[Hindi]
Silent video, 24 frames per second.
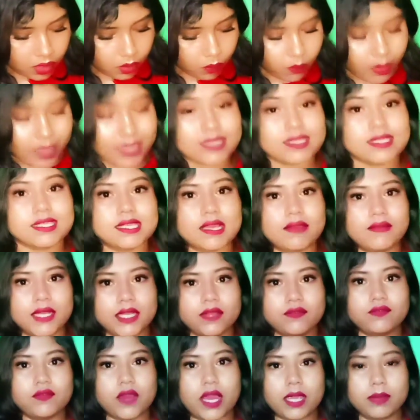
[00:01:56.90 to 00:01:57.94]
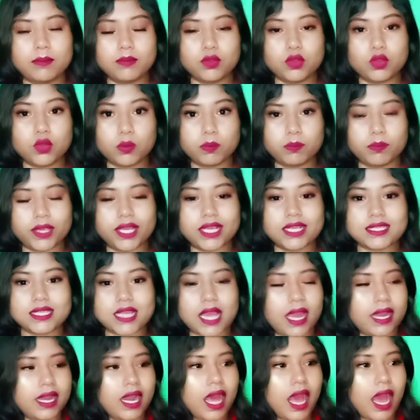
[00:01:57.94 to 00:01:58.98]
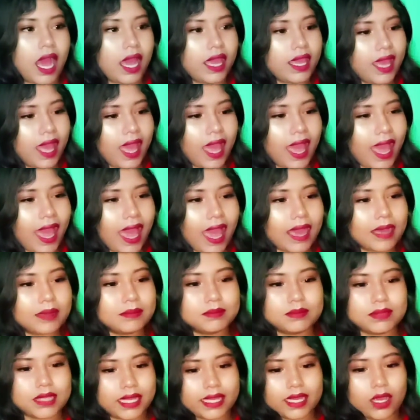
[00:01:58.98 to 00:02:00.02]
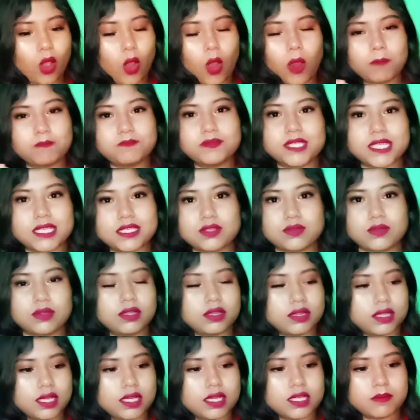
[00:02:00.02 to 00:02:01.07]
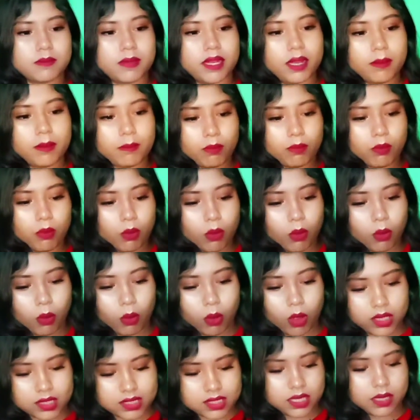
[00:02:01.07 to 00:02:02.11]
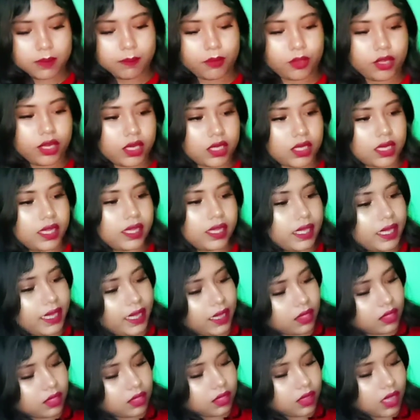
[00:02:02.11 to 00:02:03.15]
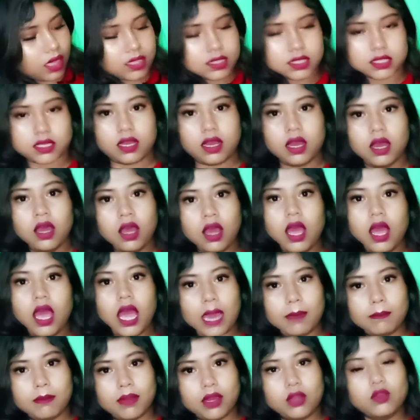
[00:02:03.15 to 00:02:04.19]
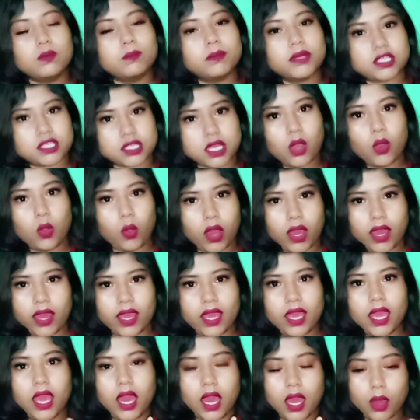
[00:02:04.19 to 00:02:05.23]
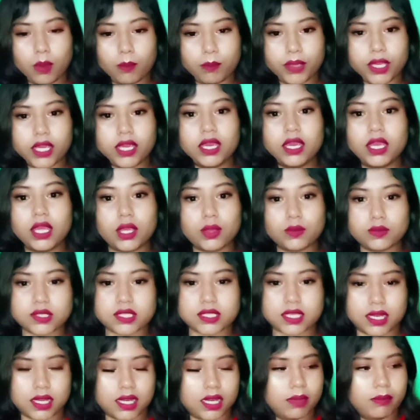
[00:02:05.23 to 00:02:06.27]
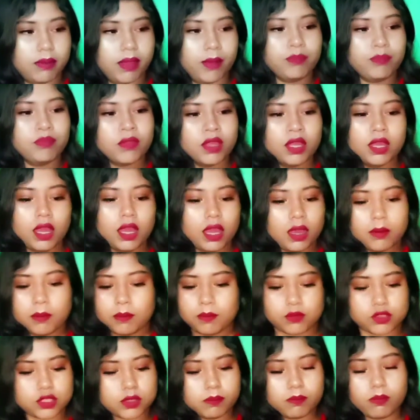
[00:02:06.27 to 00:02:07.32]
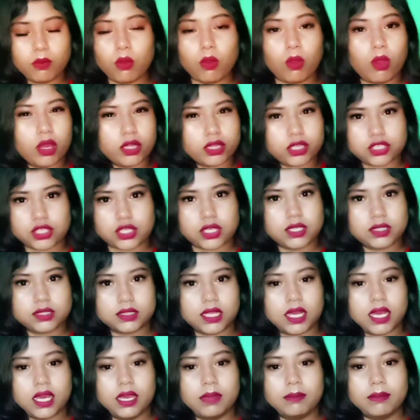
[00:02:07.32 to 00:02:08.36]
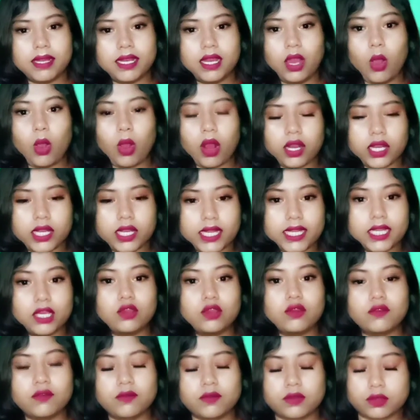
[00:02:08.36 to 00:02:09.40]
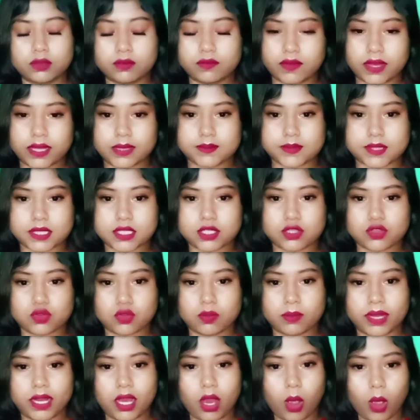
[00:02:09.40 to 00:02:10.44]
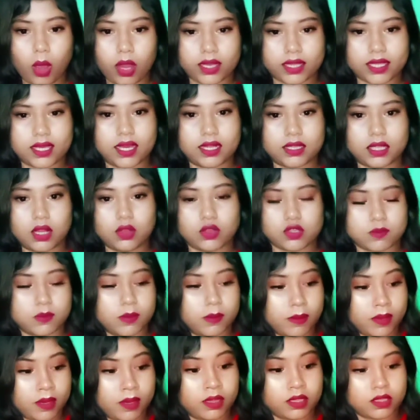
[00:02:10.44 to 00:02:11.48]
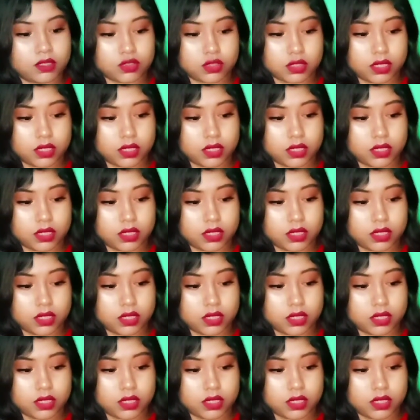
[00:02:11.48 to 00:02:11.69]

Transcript: 175 रुपीज एंड आई एम लाइक ऑप्सेस विद दिस मैंने बहुत सारा प्रोडक्ट like, इतना सा अमाउंट बचा हुआ है अभी यूज करने में मुझे बहुत अच्छा लगता है मैंने ऑलरेडी गुड वाइब्स के जो मैंने हॉल किया था उसमें मैंने